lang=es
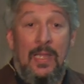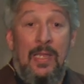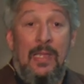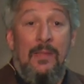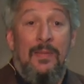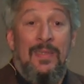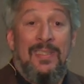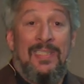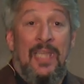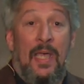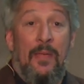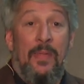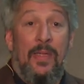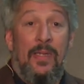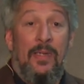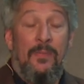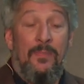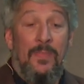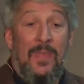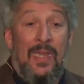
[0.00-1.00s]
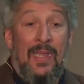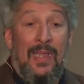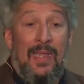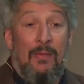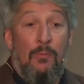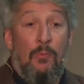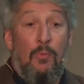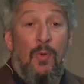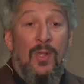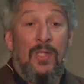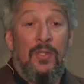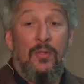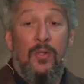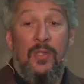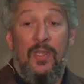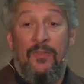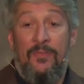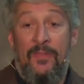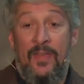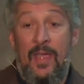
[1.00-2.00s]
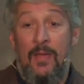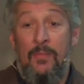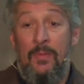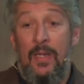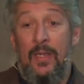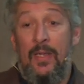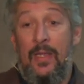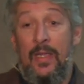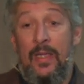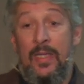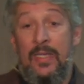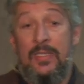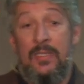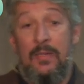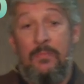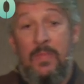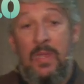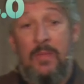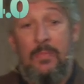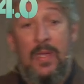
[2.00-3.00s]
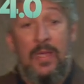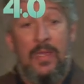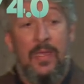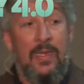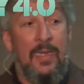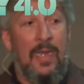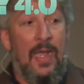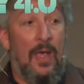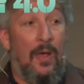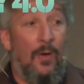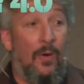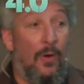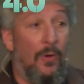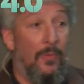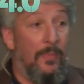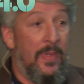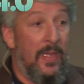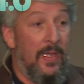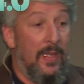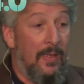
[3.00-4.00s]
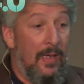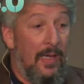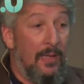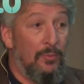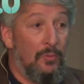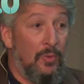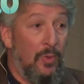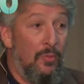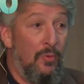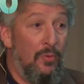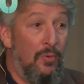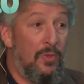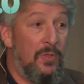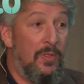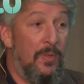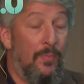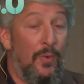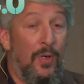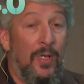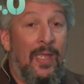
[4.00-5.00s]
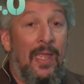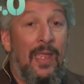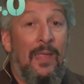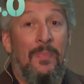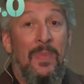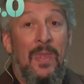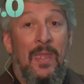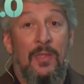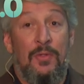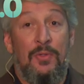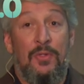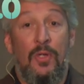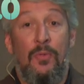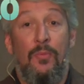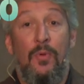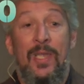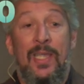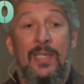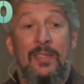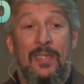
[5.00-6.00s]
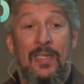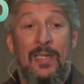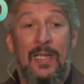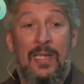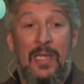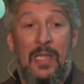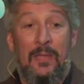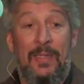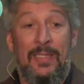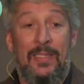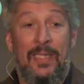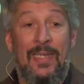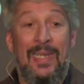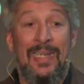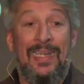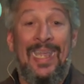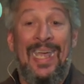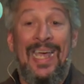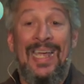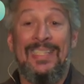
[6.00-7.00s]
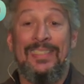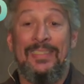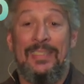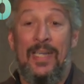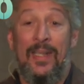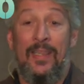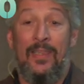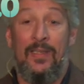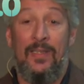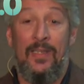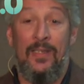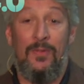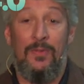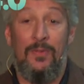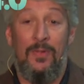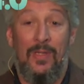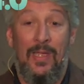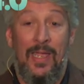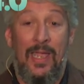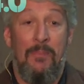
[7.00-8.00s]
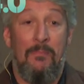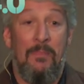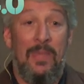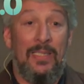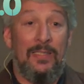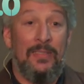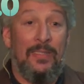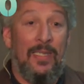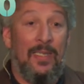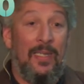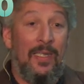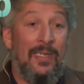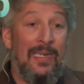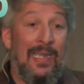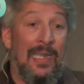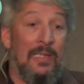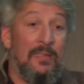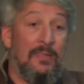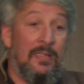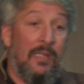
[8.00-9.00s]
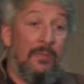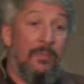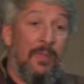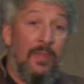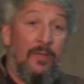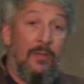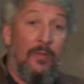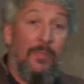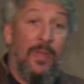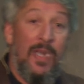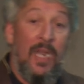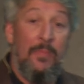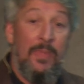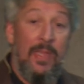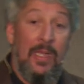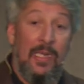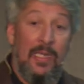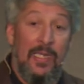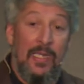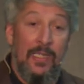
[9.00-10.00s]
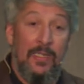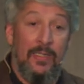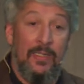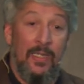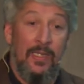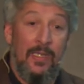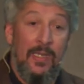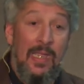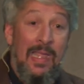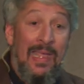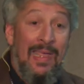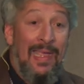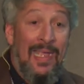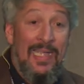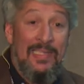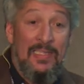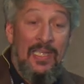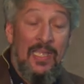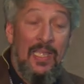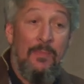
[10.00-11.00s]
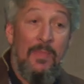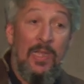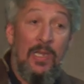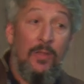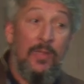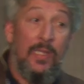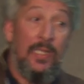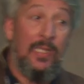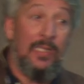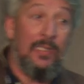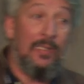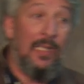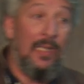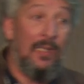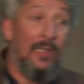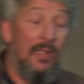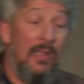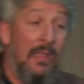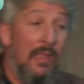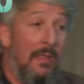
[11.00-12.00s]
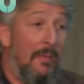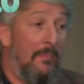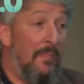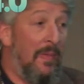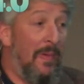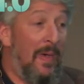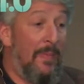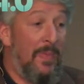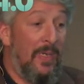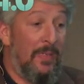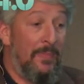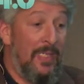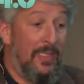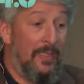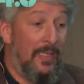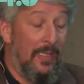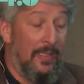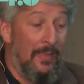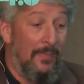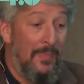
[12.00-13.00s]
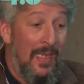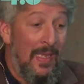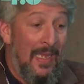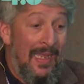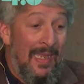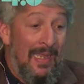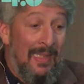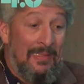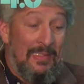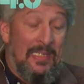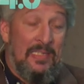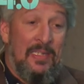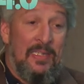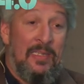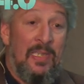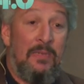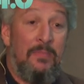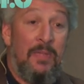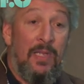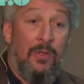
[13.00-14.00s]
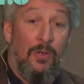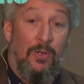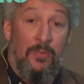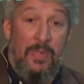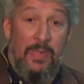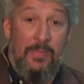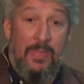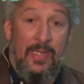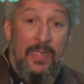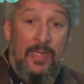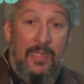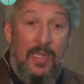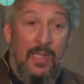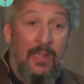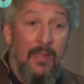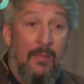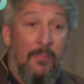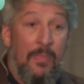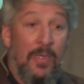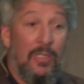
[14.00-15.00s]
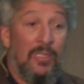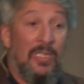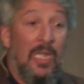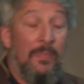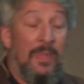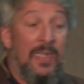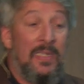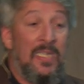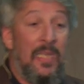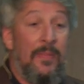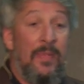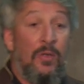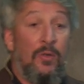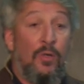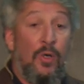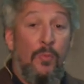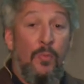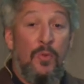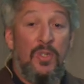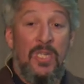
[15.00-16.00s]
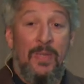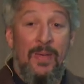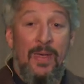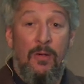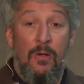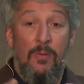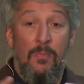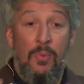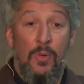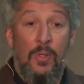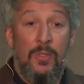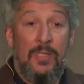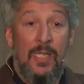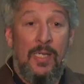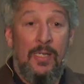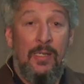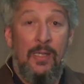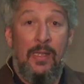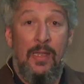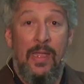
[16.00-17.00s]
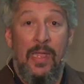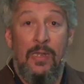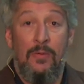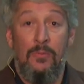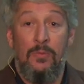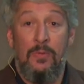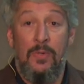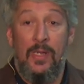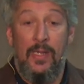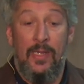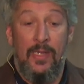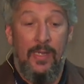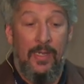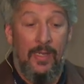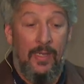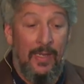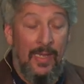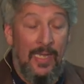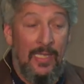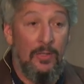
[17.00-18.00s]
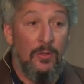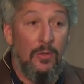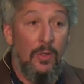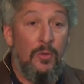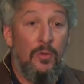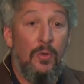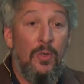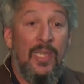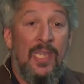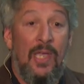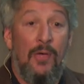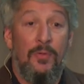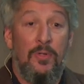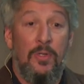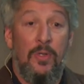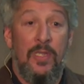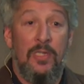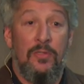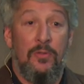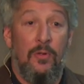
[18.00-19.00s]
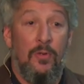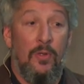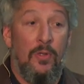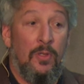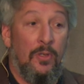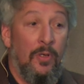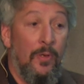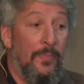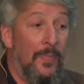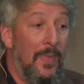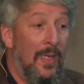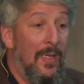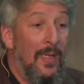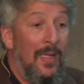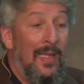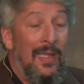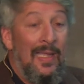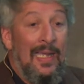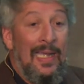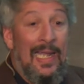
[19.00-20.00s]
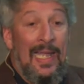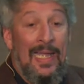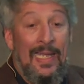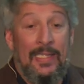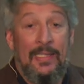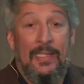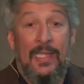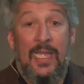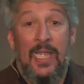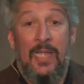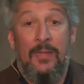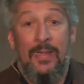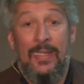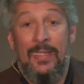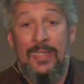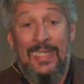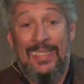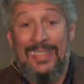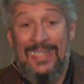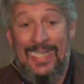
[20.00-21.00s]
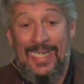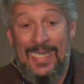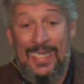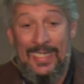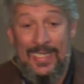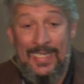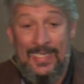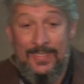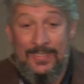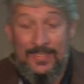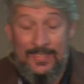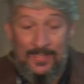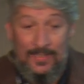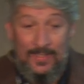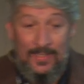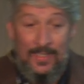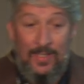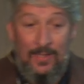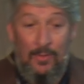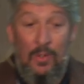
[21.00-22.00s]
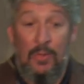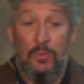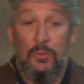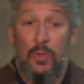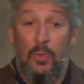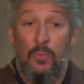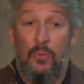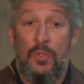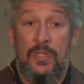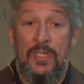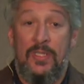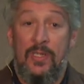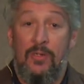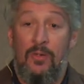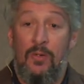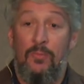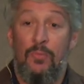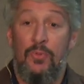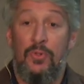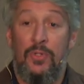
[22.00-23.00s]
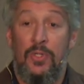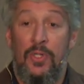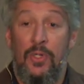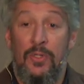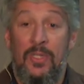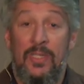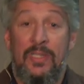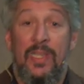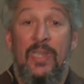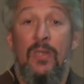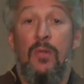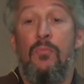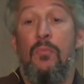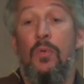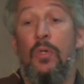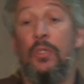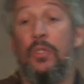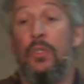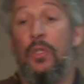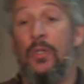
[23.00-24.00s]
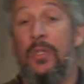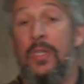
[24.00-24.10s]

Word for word: saber cuánto de fiable es mi máquina o mi autobús, porque yo voy a ser el que va a tener que gastar dinero en mantener el servicio para mi cliente. Ese gemelo digital me va a permitir diseñar mejor mi máquina, pero también saber cómo se va a comportar en un eh, entorno que aún yo desconozco. La gente que vende trenes o autobuses de combustión tiene un montón de